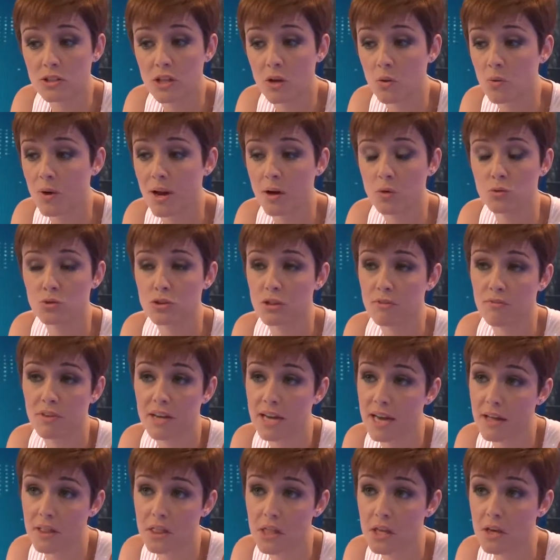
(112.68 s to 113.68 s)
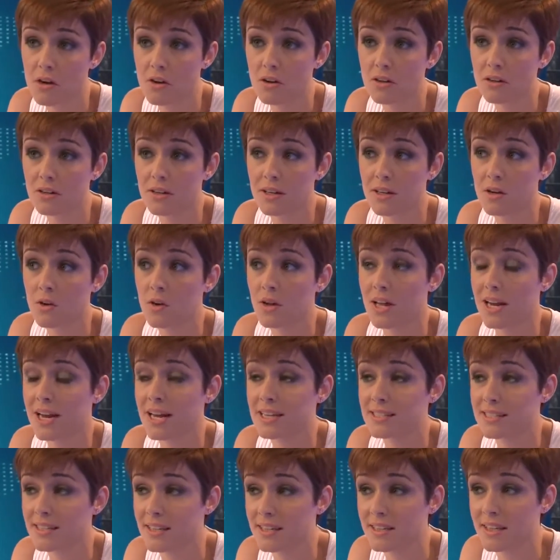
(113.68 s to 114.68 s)
es ninguna justificación, creo que
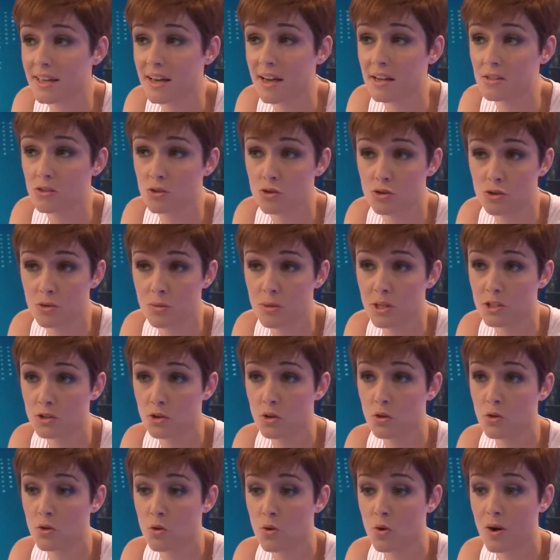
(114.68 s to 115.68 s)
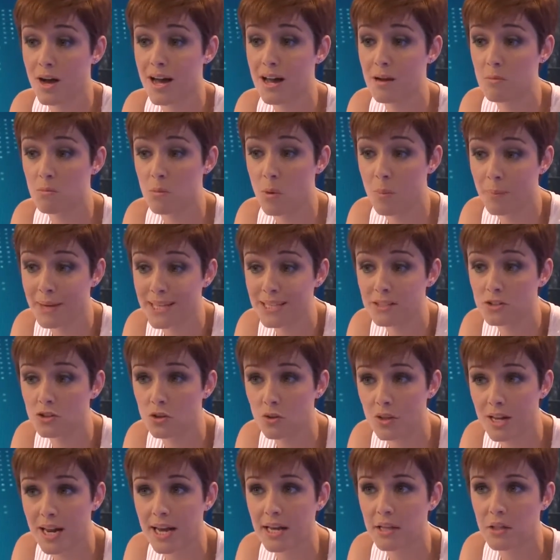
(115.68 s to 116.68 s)
las críticas son sobre todo al
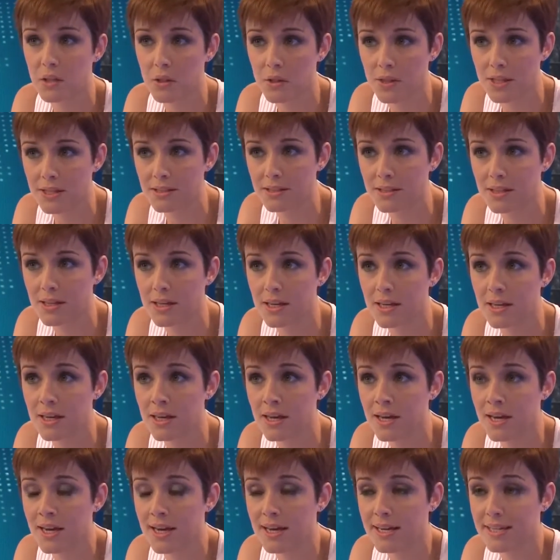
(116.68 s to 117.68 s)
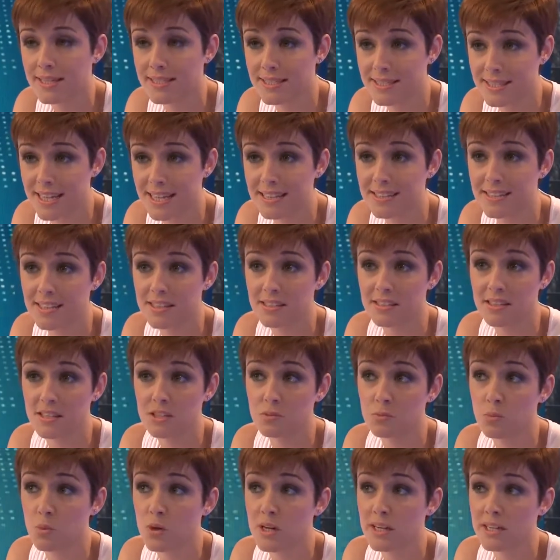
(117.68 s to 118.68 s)
momento del accidente, instantes
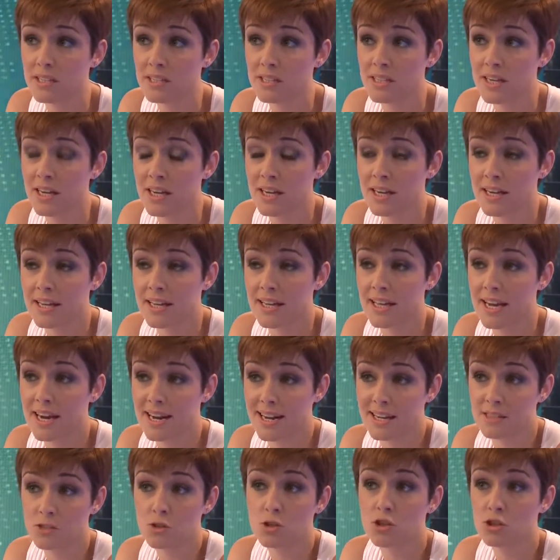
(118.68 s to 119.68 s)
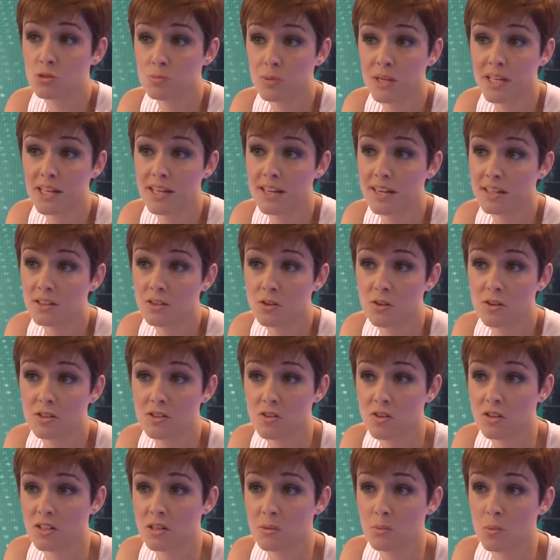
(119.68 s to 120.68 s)
después, y en el caso de España Directo, que es
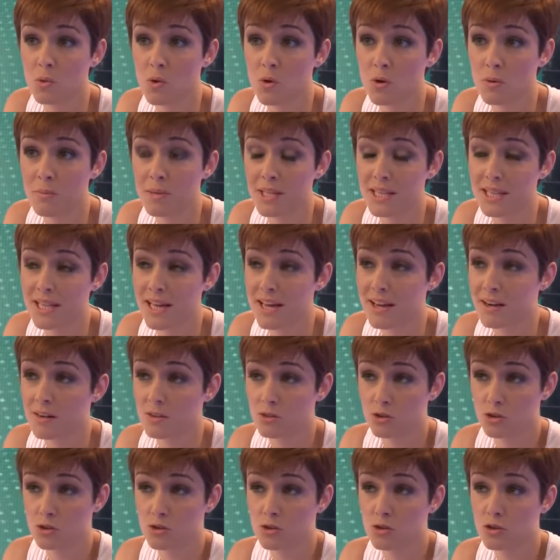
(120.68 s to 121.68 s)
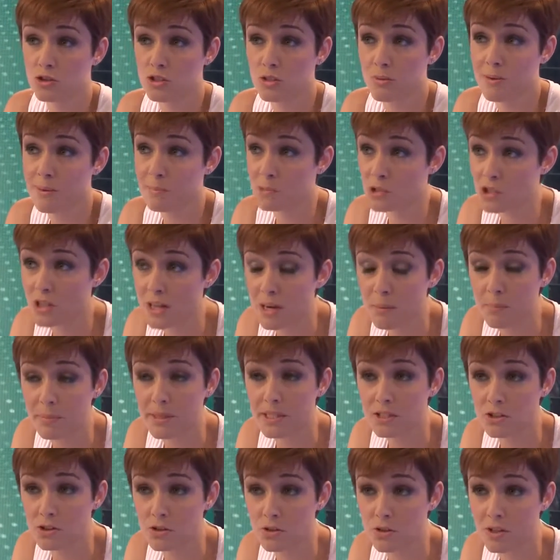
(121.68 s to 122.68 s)
lo que te puedo comentar, nosotros llevamos el
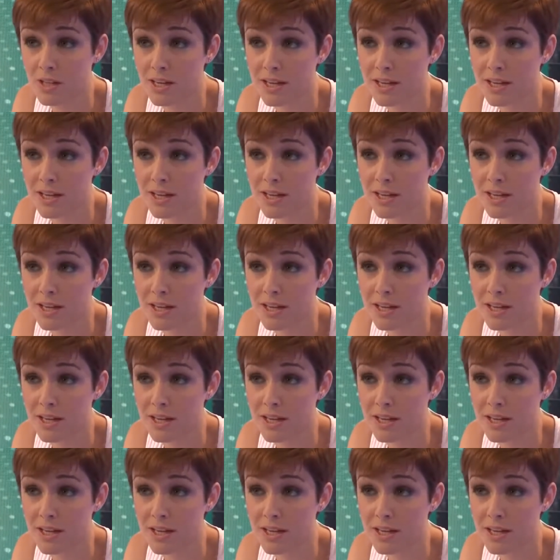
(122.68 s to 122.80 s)
peso